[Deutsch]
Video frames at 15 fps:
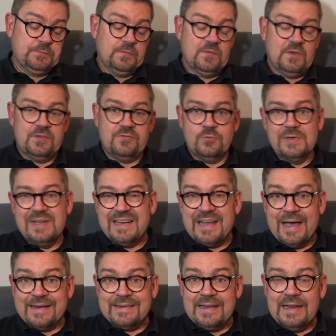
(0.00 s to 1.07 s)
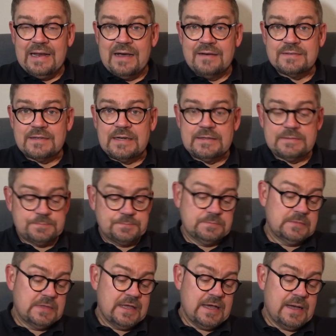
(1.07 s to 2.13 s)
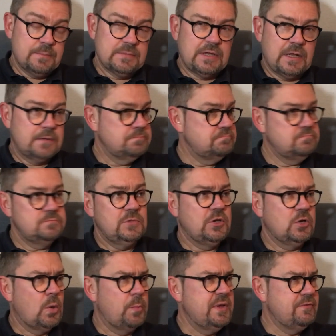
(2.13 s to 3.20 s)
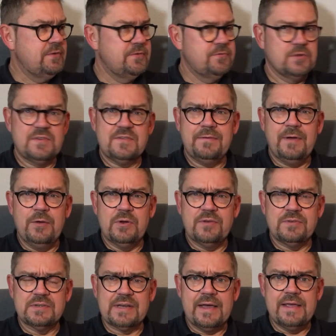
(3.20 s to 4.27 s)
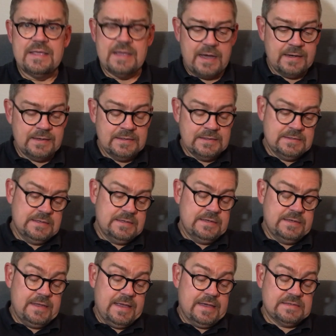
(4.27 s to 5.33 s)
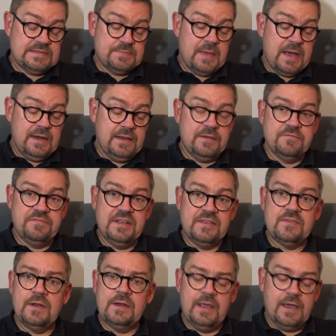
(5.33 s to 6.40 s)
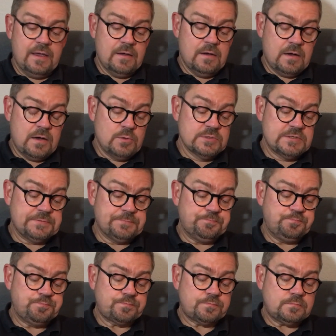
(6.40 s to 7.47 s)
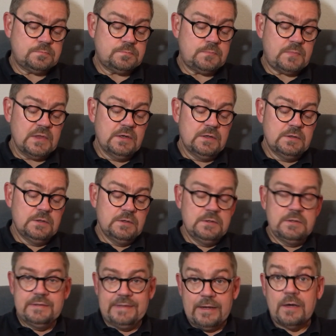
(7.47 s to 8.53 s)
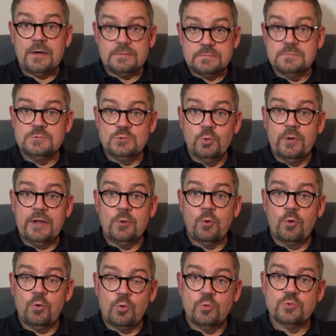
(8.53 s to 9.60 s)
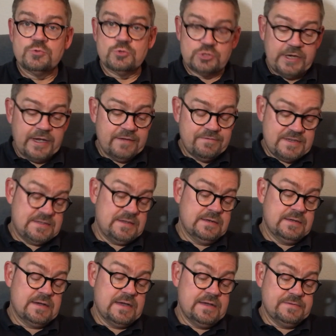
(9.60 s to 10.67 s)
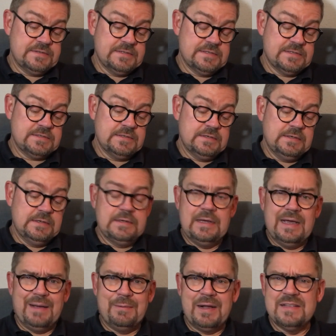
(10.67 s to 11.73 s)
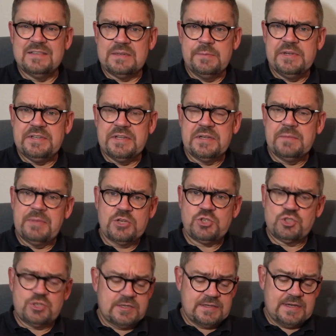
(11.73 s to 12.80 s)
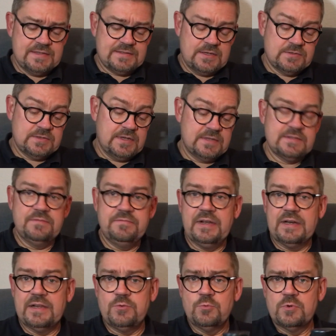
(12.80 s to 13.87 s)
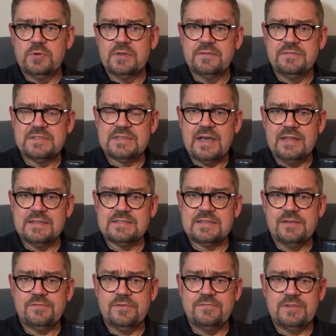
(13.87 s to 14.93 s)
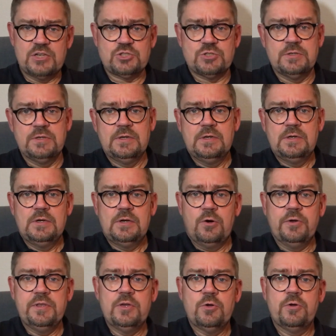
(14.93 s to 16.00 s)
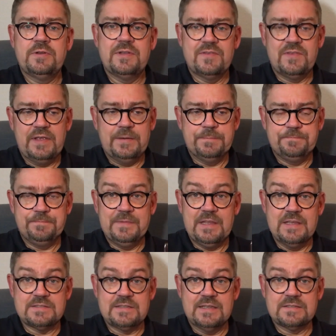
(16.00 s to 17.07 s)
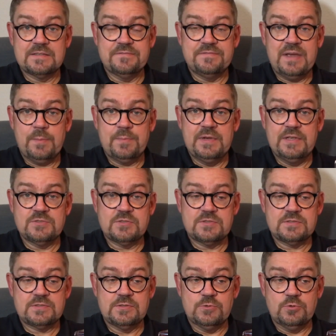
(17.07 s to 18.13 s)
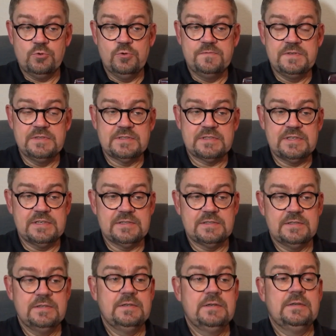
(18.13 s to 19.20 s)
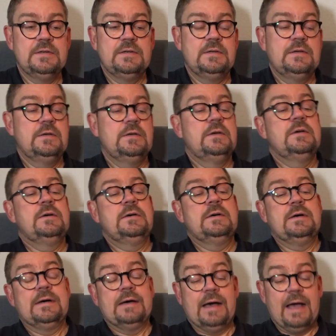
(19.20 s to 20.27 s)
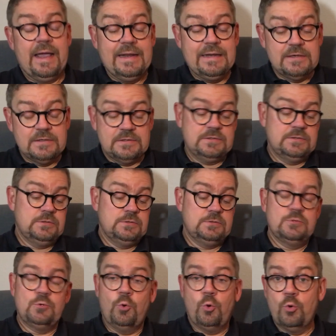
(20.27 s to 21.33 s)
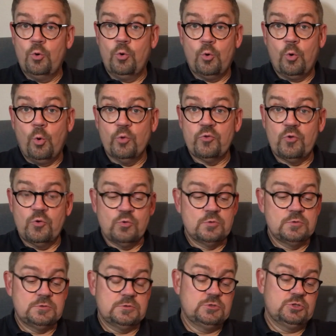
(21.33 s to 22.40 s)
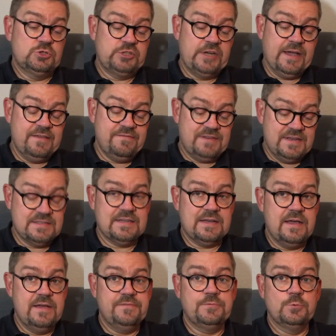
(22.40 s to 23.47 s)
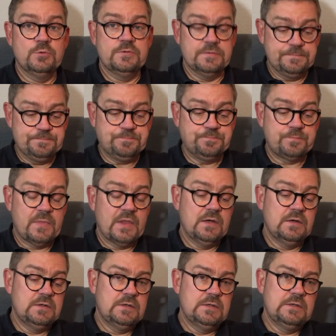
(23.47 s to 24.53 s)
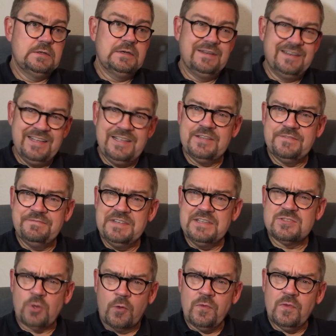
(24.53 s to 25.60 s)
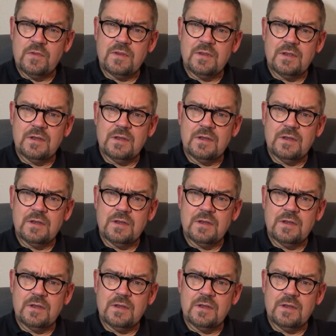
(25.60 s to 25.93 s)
was früher der Adela war, kam dann ich glaube irgendwie vor zwei oder vor drei Jahren, erstmalig ein 14-Jähriger raus, der nur in Oloroso Sherry-Fässern gereift ist, aber als limitierte Batch. Das heißt also, da sind wirklich nur eine gewisse Anzahl von Flaschen. Auch hier könnt ihr sehen, hier ist nichts gefärbt, nichts kühlfiltriert. Reine Oloroso Sherry-Fassreifung. Nicht wie sonst,